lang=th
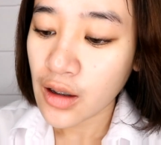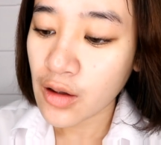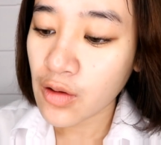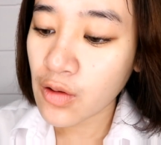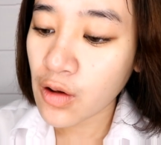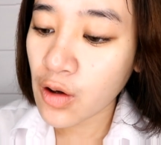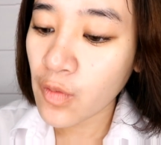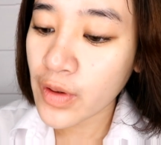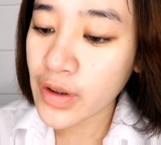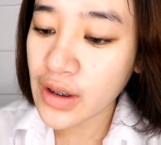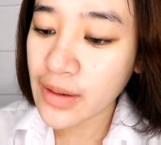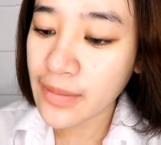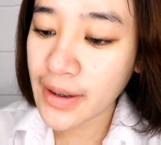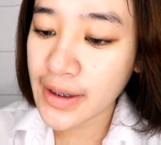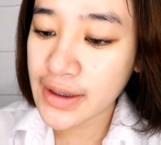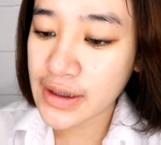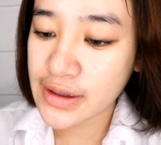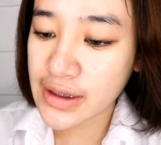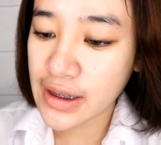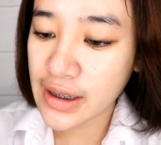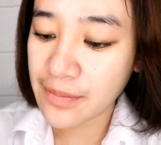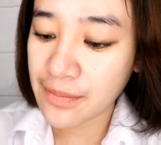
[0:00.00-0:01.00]
แล้วก็วันนี้พิ
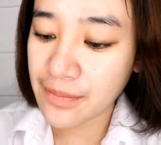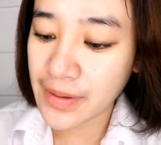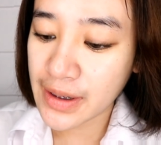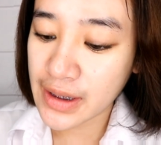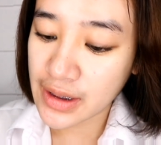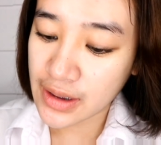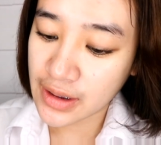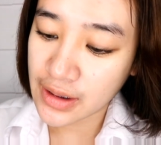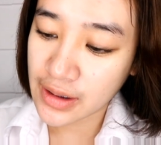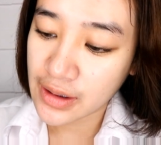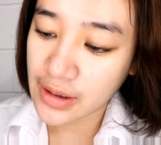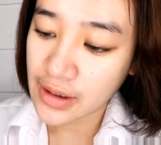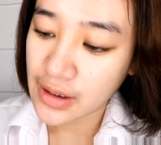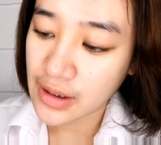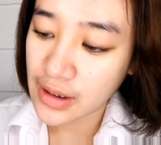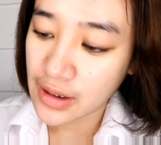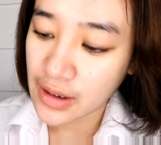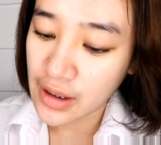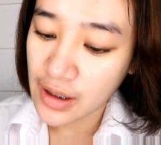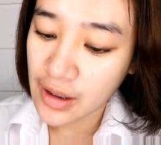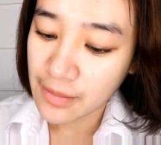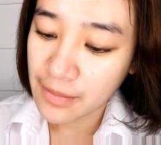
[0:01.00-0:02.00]
งจะใช้เป็น
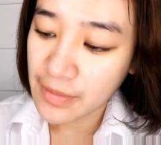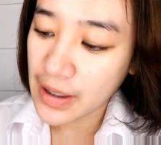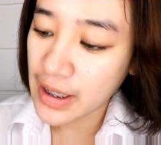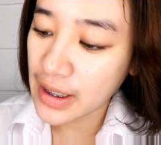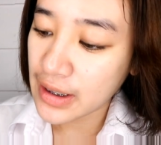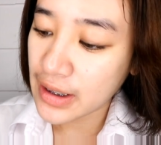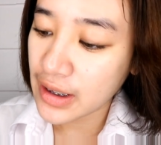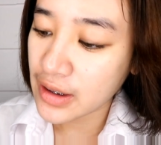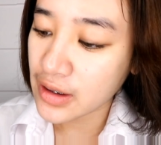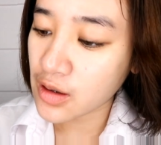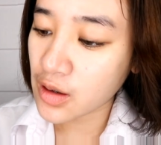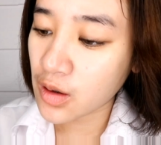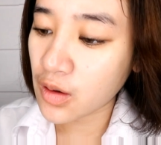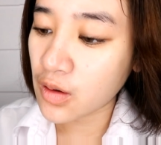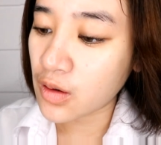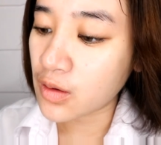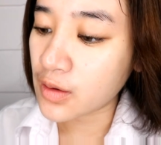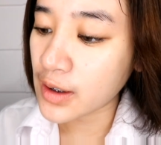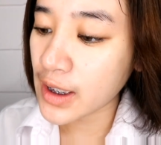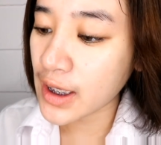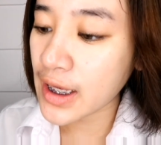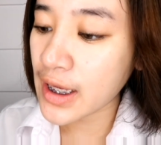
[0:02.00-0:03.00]
พาเลตข
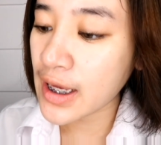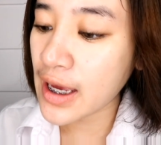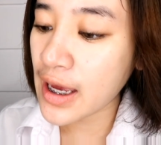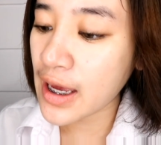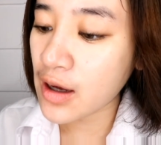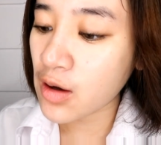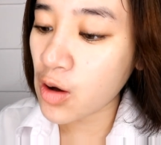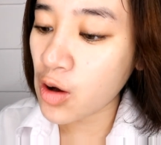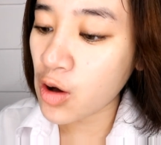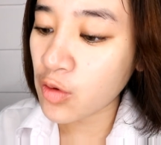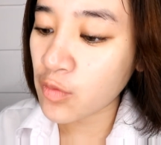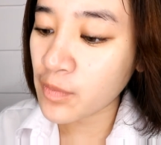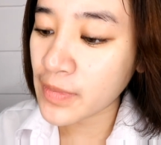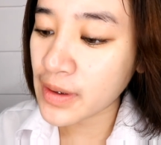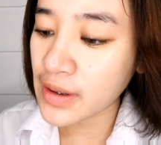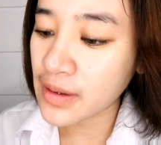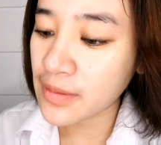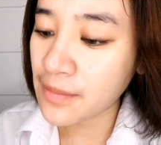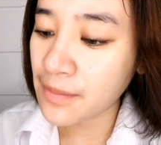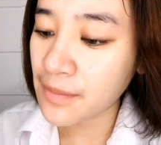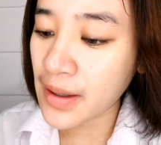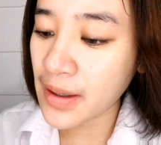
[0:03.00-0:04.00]
อง AR c o m e